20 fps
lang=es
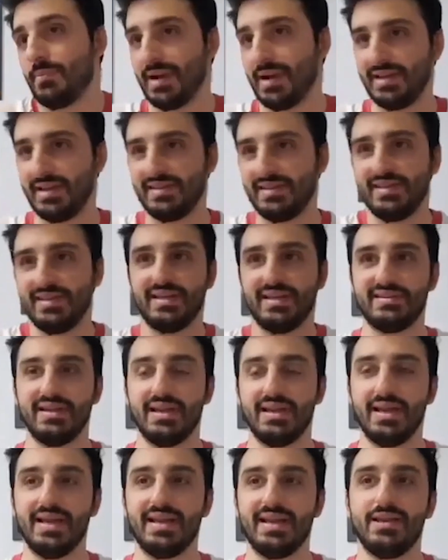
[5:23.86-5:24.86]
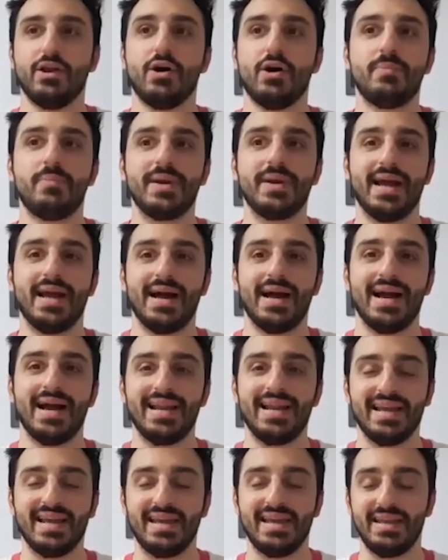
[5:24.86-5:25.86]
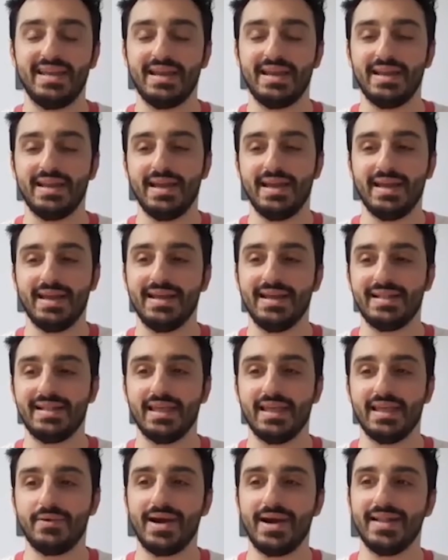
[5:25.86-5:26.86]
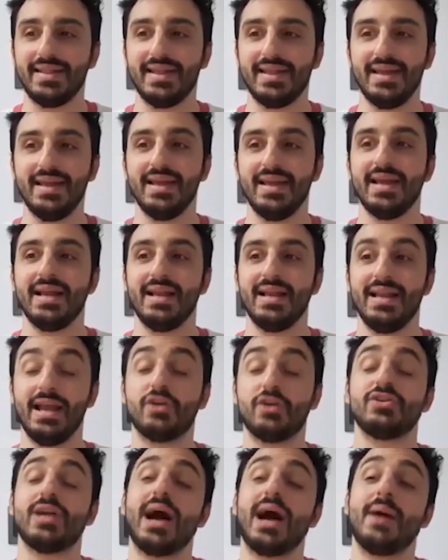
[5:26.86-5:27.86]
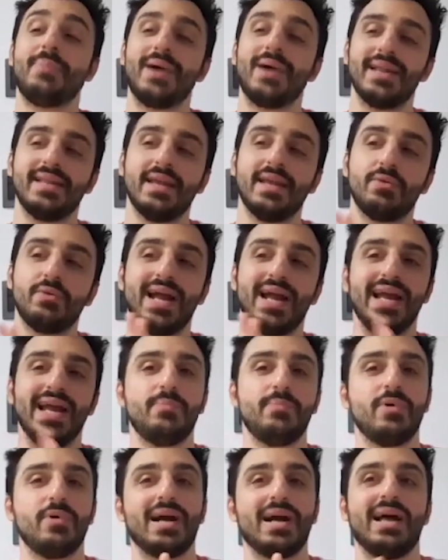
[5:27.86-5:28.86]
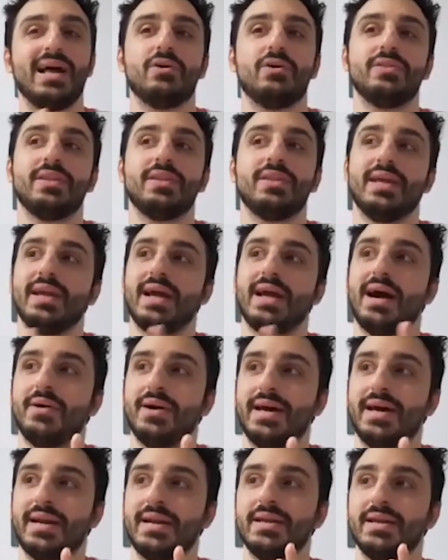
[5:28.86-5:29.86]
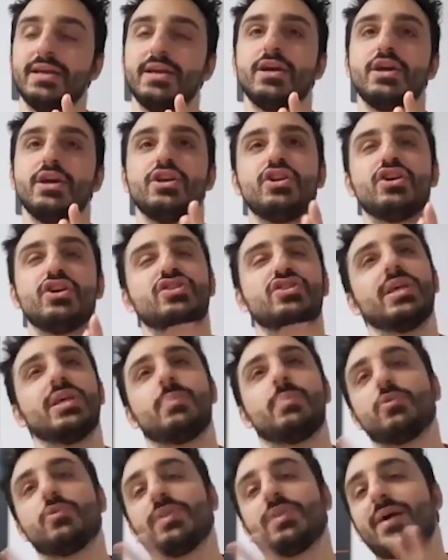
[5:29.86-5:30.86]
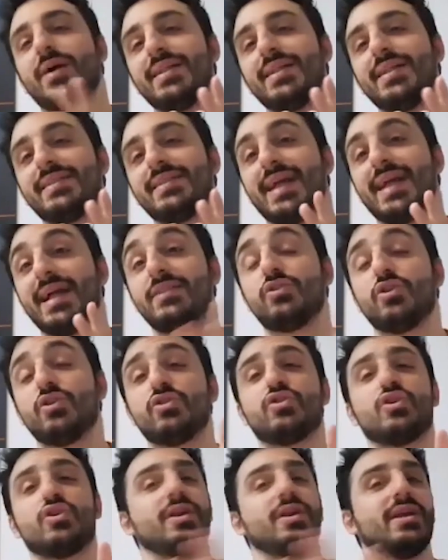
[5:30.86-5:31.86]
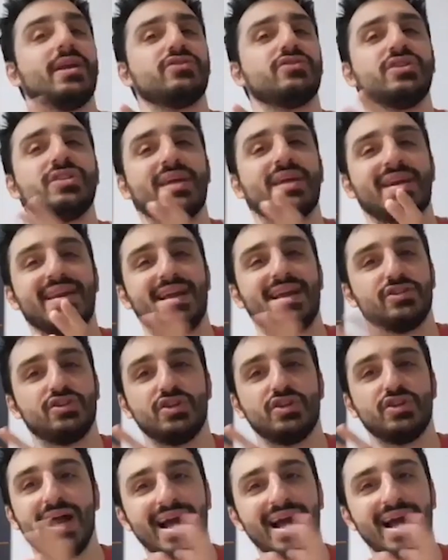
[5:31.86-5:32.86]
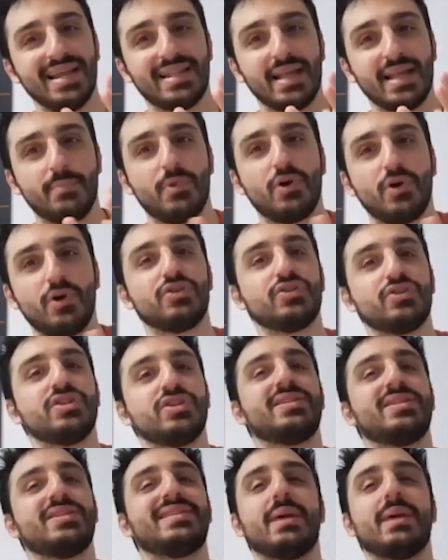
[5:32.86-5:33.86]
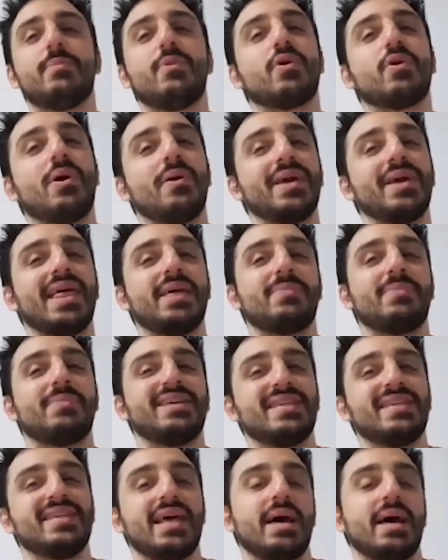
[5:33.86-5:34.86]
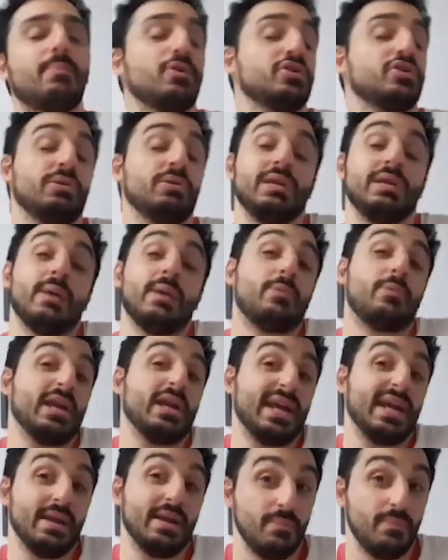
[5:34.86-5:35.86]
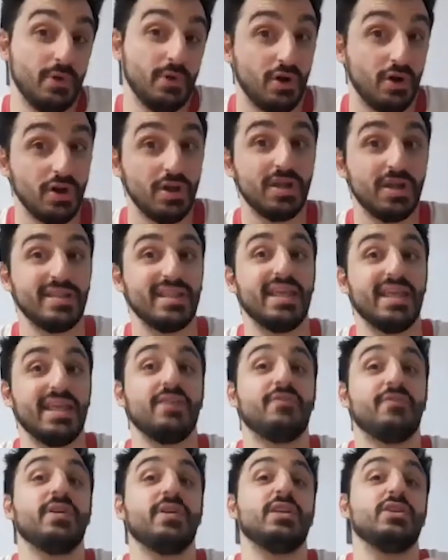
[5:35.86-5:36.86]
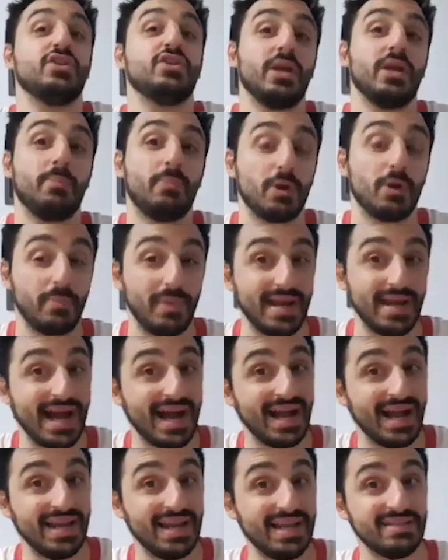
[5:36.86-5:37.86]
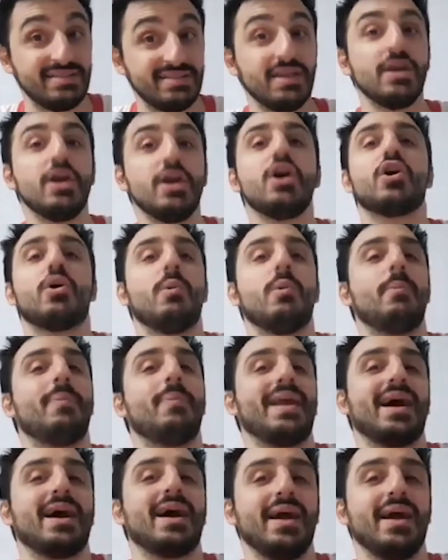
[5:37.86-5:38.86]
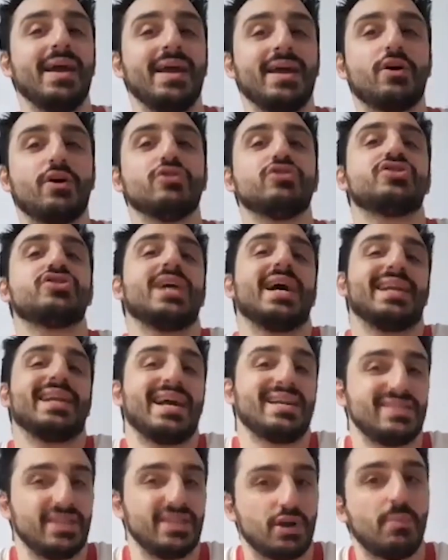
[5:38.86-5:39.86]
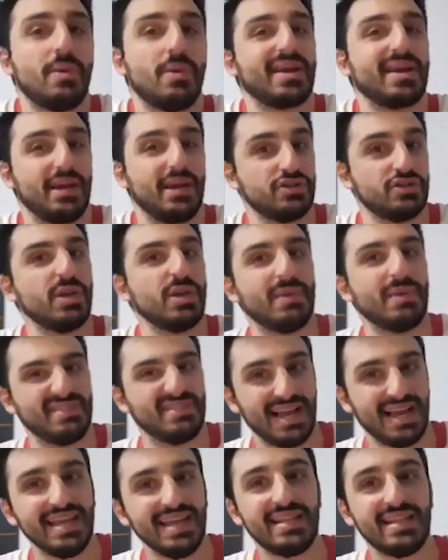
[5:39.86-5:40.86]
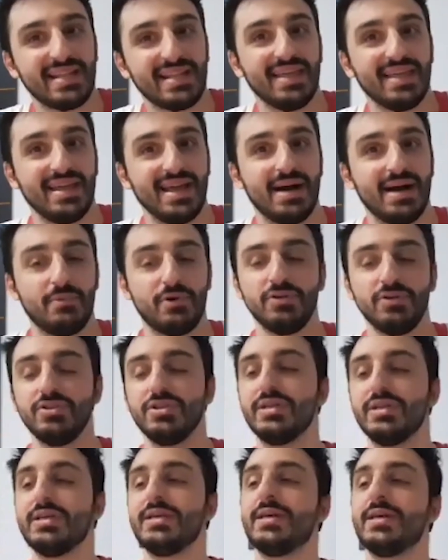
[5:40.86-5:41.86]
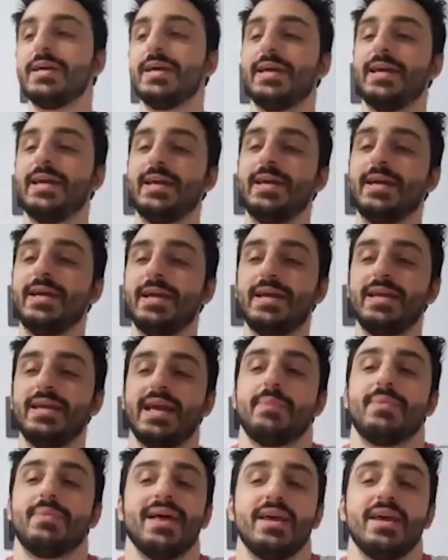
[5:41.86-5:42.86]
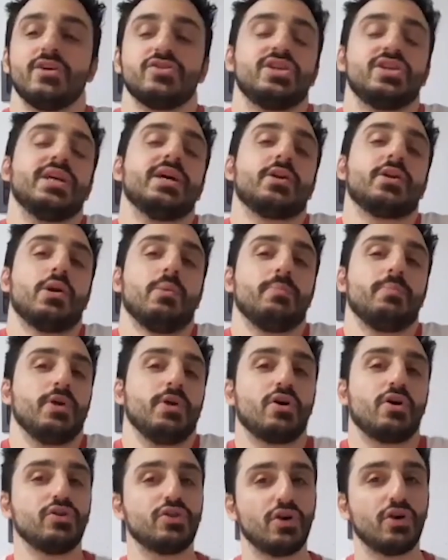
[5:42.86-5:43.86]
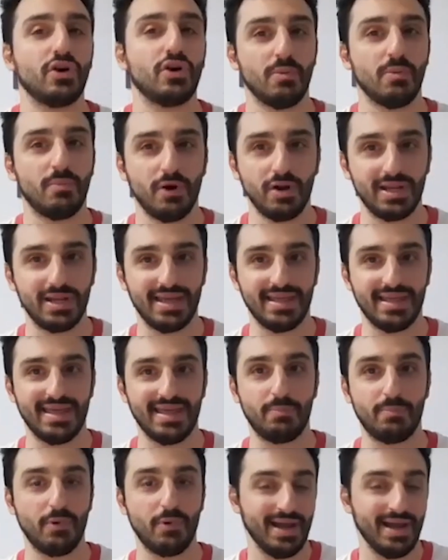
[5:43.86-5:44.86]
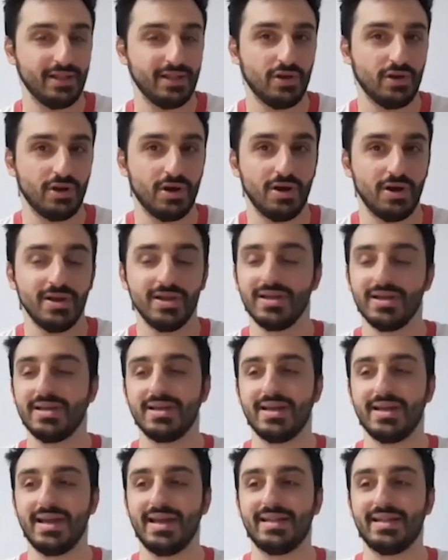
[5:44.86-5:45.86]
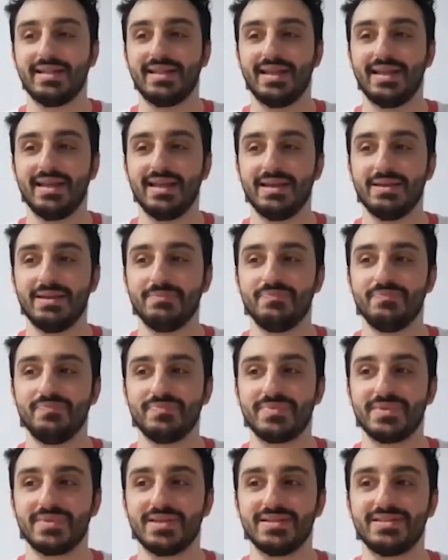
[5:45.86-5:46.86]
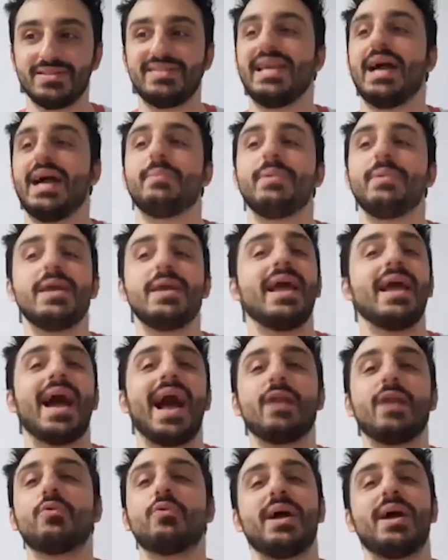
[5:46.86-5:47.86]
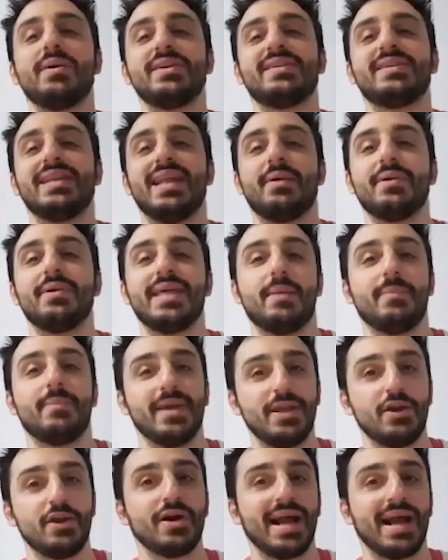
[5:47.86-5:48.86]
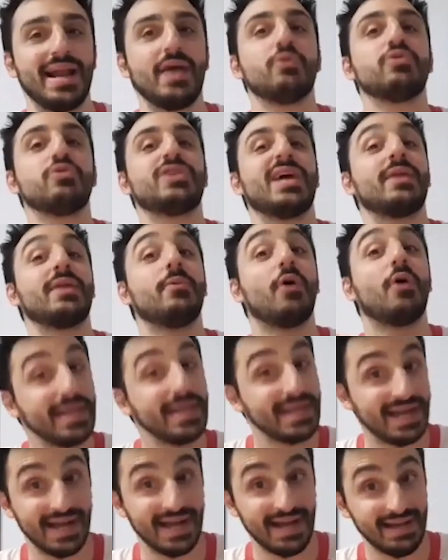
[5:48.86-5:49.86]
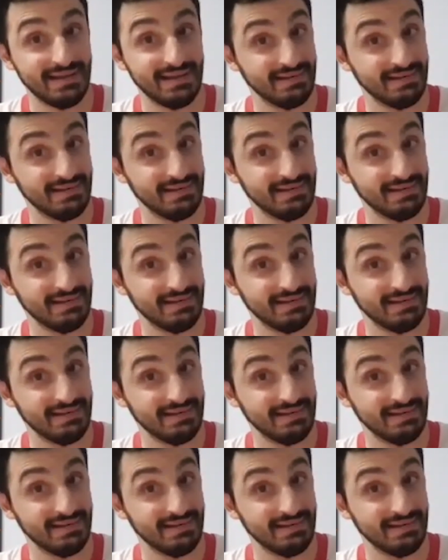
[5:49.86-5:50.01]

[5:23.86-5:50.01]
parece que es el nombre a, elegir en, este debate. aparte, en una época donde, a ver, no se disputaban tantos torneos internacionales, tampoco, tampoco había demasiada posibilidad, por ejemplo, de definiciones por penales, como para eh, consagrarse como arqueros especialistas, digamos. Eh, y Amadeo sí rompió con todos los moldes del puesto, ¿no? Este, si a mí alguna vez en la vida me dieron ganas de usar boina,